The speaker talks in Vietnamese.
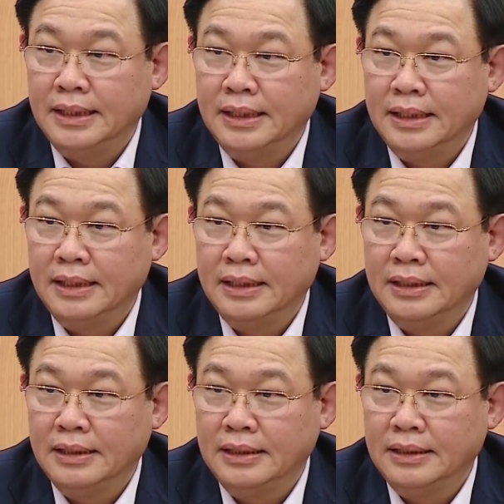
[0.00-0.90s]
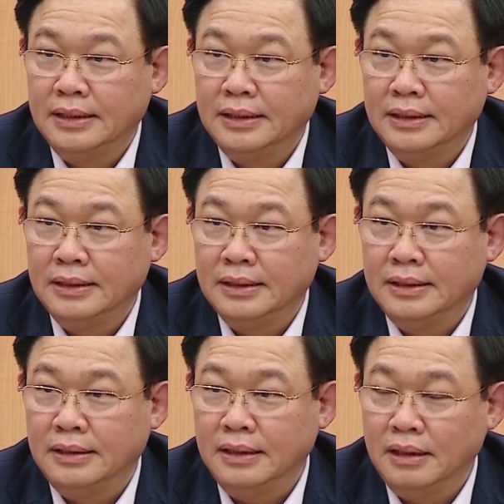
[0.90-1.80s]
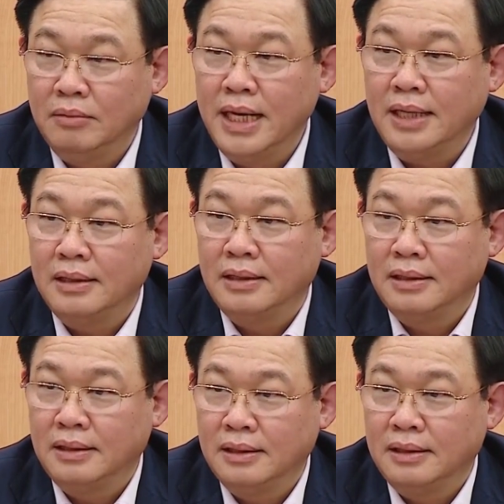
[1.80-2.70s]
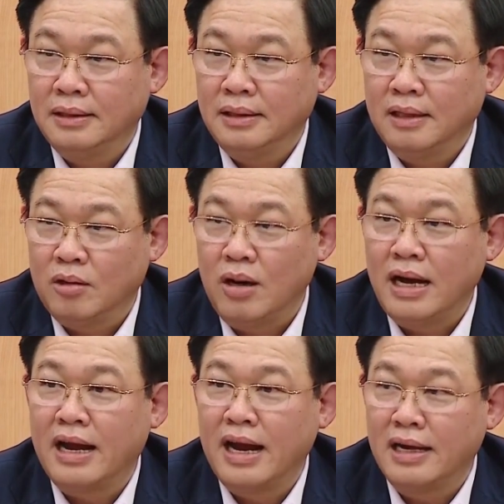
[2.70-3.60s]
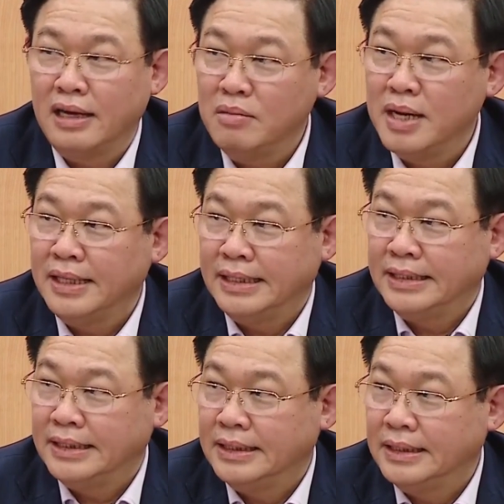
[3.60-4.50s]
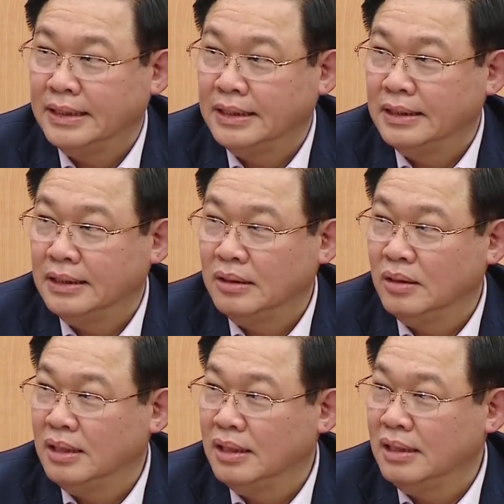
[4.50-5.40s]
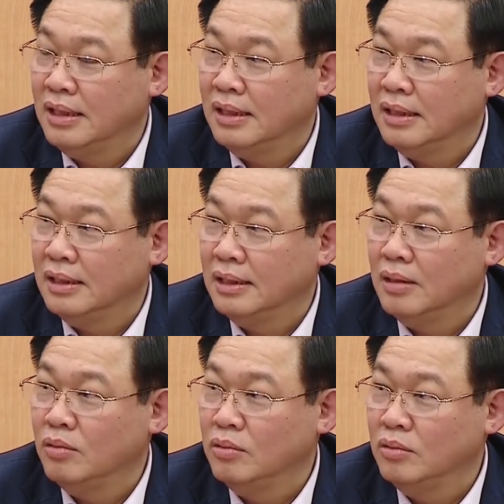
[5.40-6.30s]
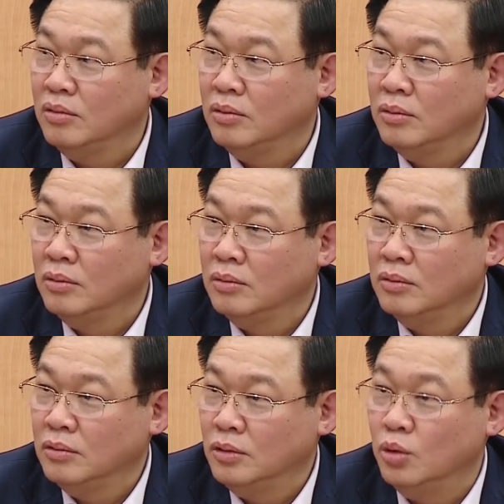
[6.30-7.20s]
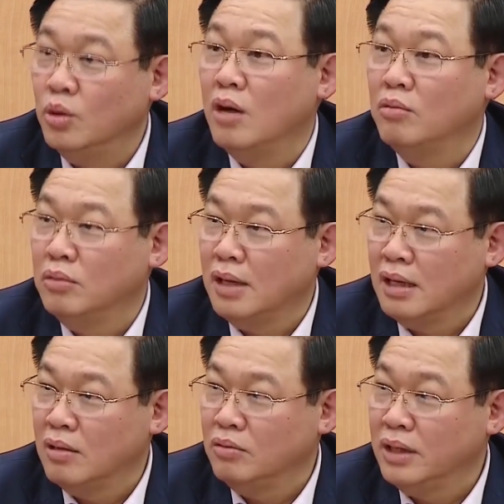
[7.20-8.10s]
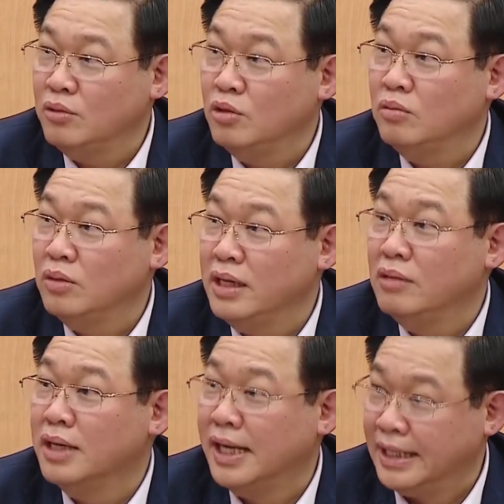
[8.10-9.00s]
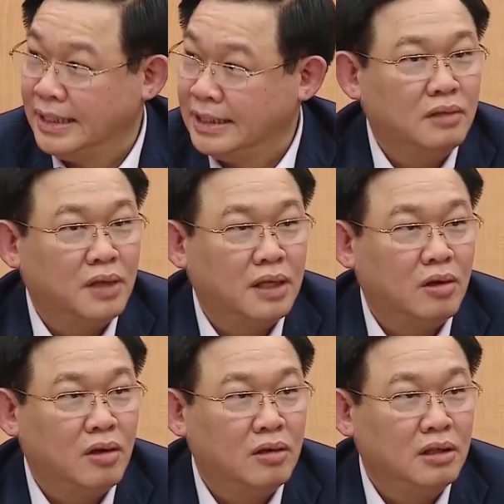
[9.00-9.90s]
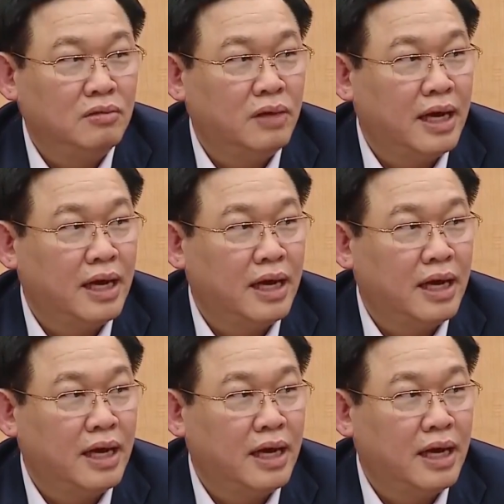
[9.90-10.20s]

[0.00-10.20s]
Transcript: thì ờ, tự biết là có khả năng gây bệnh cho nên là không chủ động là không tiếp xúc với nhiều người phải có